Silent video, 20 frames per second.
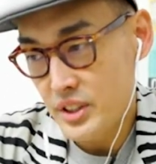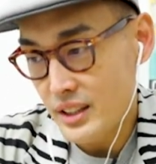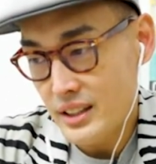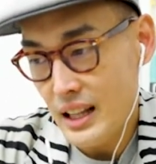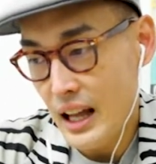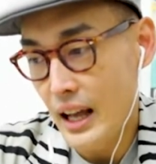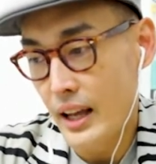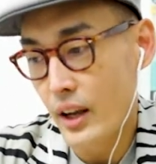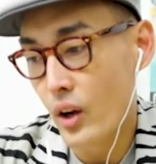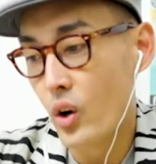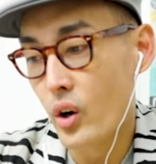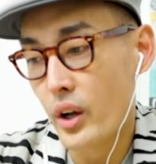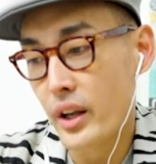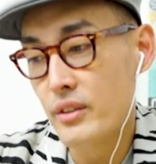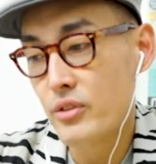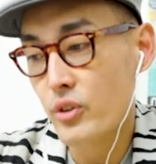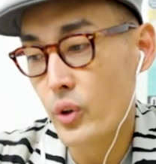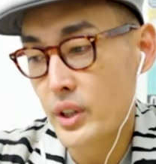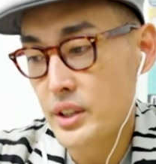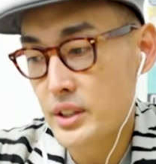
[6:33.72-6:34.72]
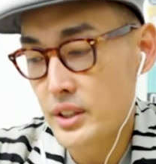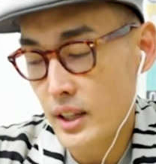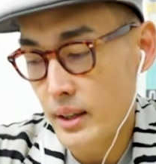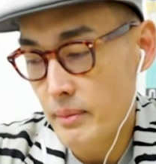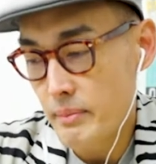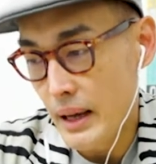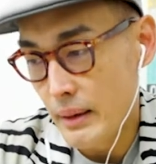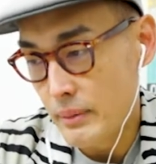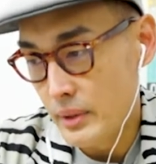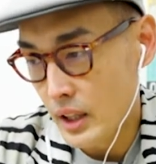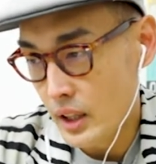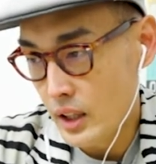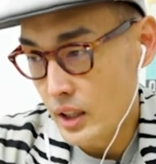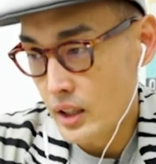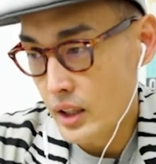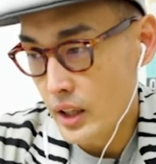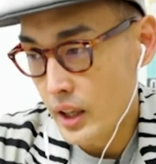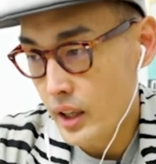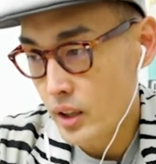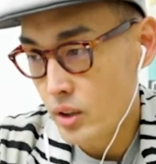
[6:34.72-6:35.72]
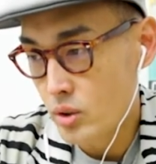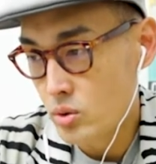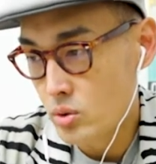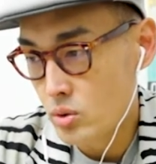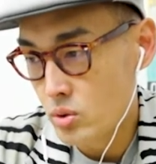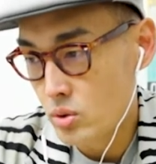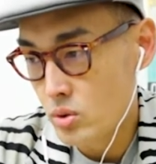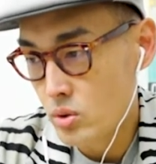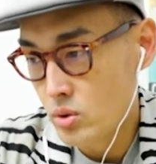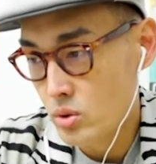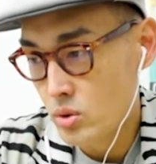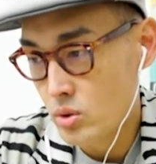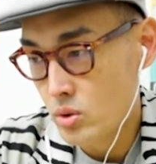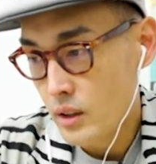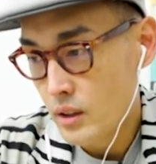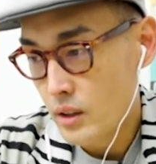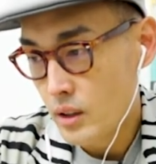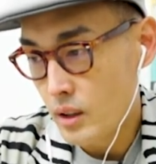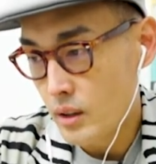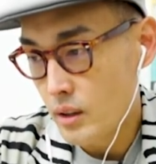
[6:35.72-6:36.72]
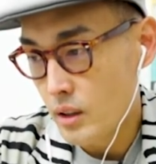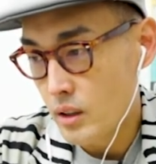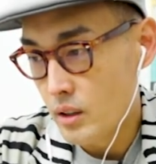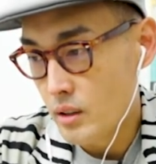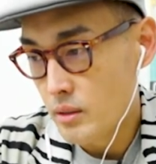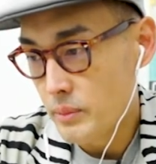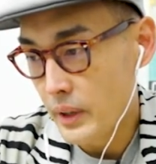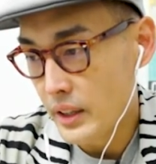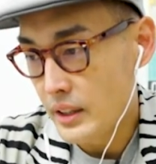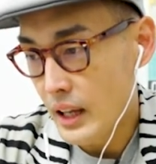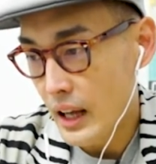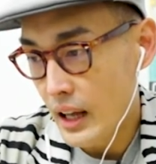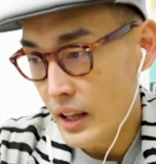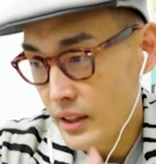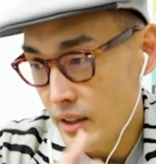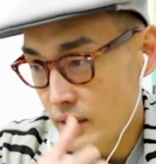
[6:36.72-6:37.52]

สไตล์ของอินฟลูเอนเซอร์แบบนั้นเลยให้ดู ก็เป็นการ